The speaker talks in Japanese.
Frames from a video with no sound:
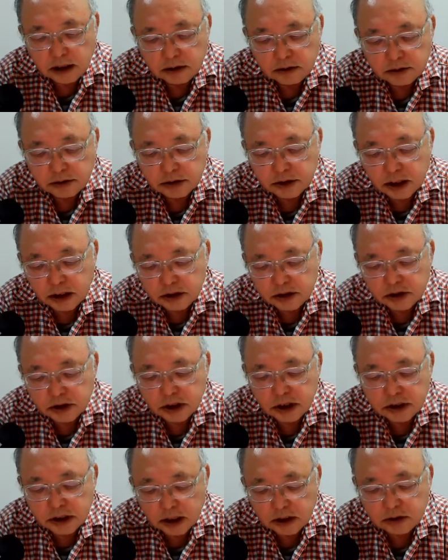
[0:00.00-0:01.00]
復活して
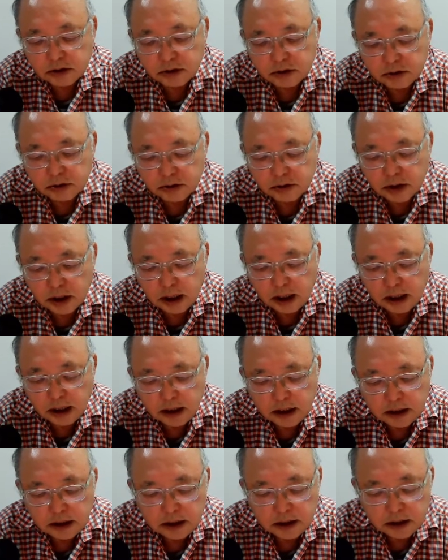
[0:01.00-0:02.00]
きたというふうな
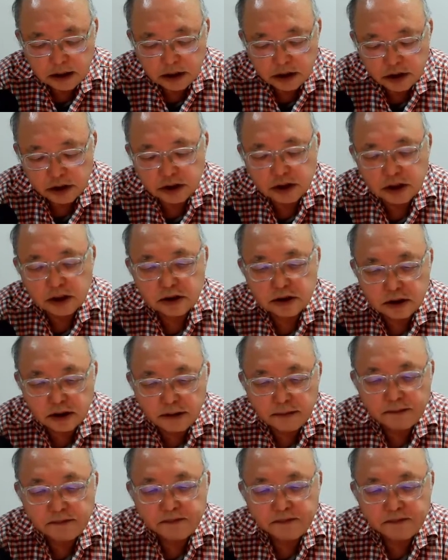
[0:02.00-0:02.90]
記事ですね。